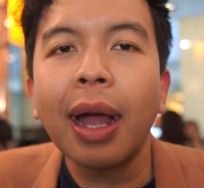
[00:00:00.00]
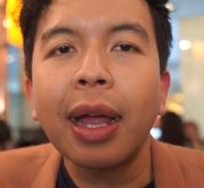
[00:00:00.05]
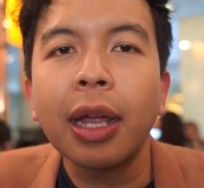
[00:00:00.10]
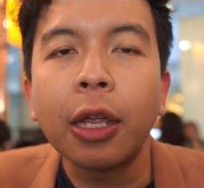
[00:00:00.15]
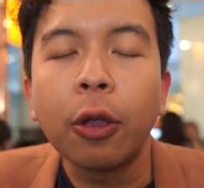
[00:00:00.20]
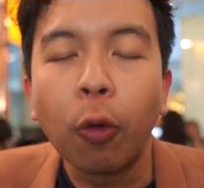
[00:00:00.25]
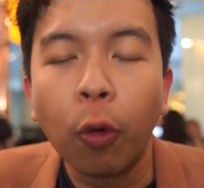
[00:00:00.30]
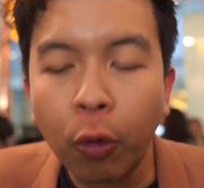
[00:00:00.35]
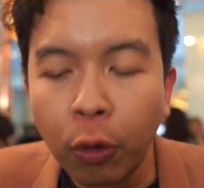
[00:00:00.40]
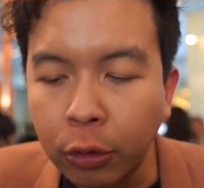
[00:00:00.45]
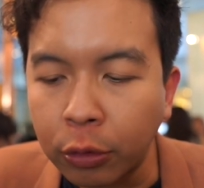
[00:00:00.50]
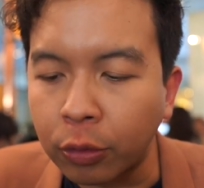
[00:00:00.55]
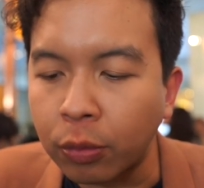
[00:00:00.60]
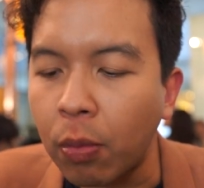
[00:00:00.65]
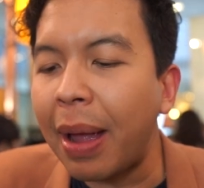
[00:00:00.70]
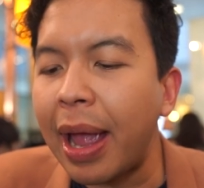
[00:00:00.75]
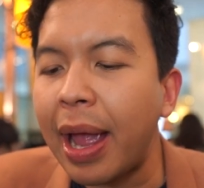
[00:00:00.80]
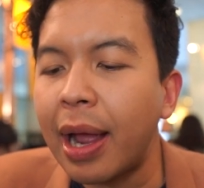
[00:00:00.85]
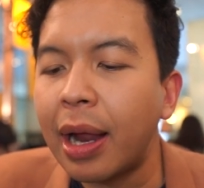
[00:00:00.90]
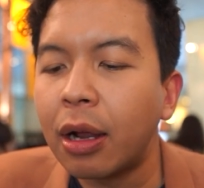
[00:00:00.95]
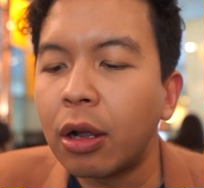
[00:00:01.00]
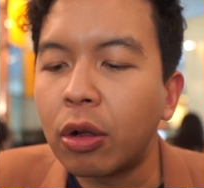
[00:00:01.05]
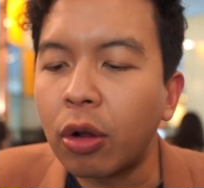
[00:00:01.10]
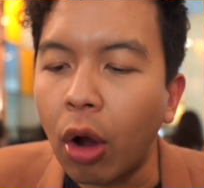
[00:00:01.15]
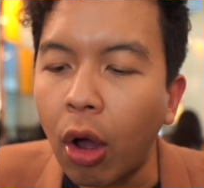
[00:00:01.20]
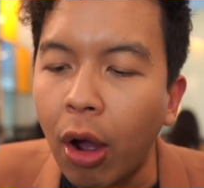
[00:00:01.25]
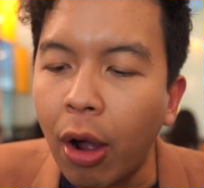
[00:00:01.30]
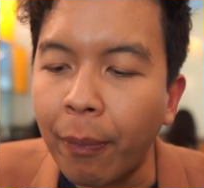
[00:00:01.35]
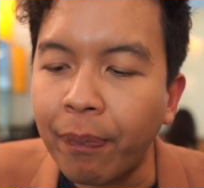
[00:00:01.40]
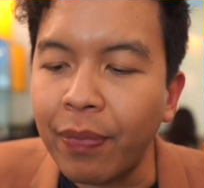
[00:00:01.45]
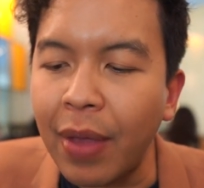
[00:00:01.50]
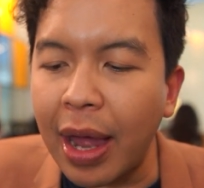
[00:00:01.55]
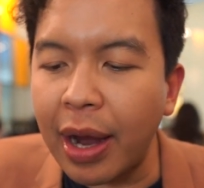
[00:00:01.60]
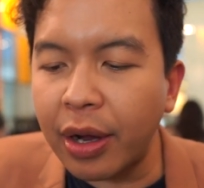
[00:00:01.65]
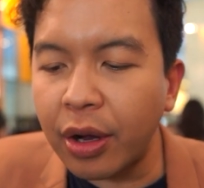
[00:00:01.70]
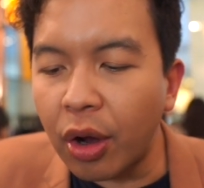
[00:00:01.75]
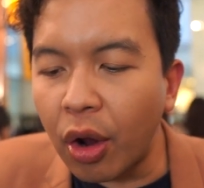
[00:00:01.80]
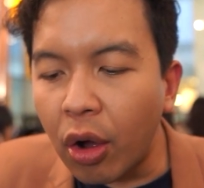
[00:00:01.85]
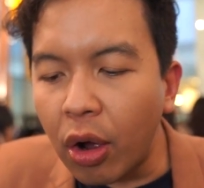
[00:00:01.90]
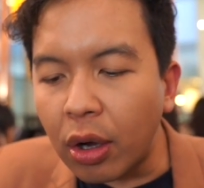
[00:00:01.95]
ไก่อุ่นแป้งกรอบด้า
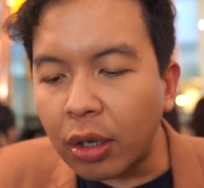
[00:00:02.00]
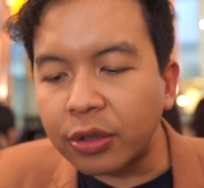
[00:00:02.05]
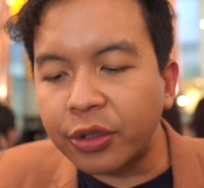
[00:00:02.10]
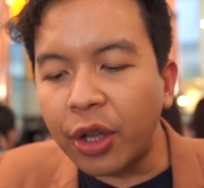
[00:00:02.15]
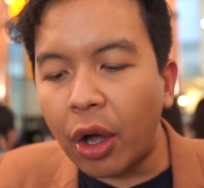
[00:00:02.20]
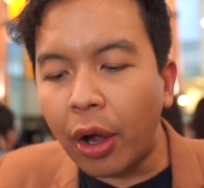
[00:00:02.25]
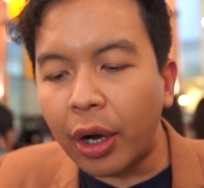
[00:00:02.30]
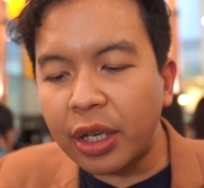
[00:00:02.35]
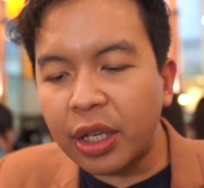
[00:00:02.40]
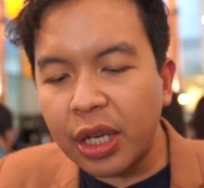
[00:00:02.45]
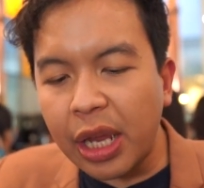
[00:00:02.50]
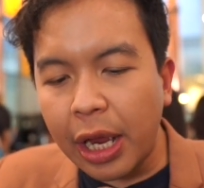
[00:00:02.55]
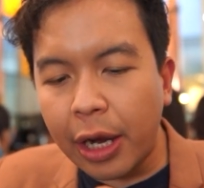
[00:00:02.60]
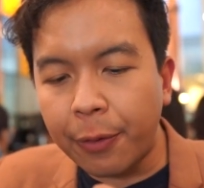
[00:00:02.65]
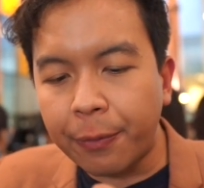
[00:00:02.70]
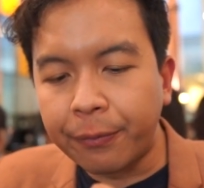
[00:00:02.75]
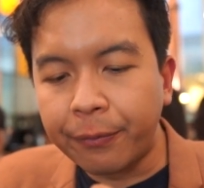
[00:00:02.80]
นนอก ซอสเย็น